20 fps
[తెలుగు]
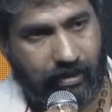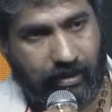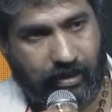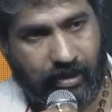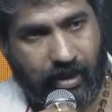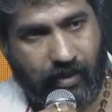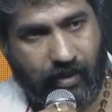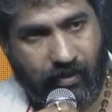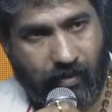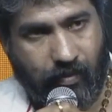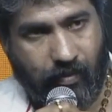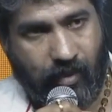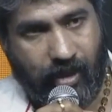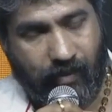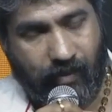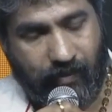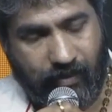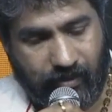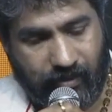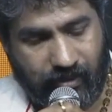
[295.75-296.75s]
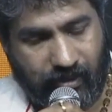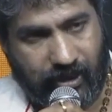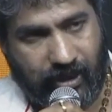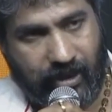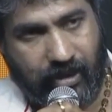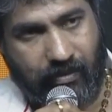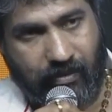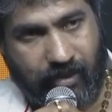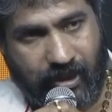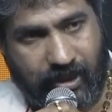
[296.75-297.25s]
దేవుడు భగవంతుడు
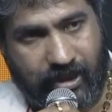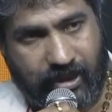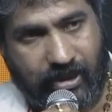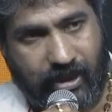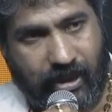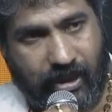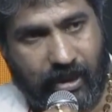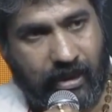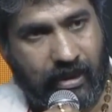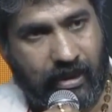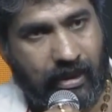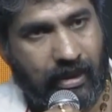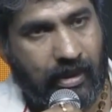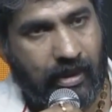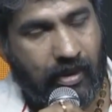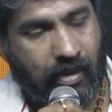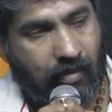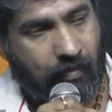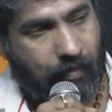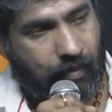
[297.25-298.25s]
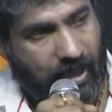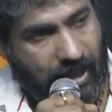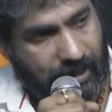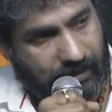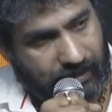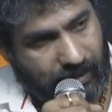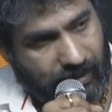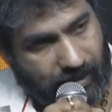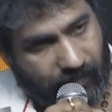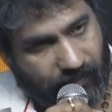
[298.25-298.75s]
దగ్గరుండి ఇస్తే
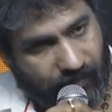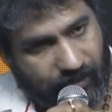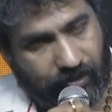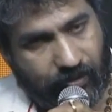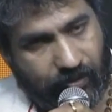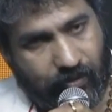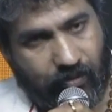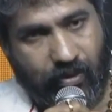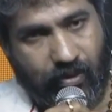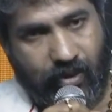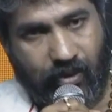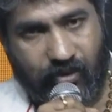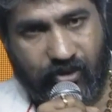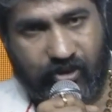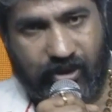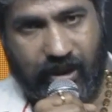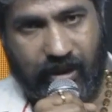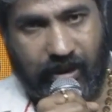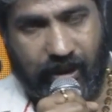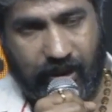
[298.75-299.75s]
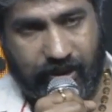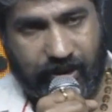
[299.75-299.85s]
పాత్రలు వెతుక్కుంటూ వస్తాయి ఇందాక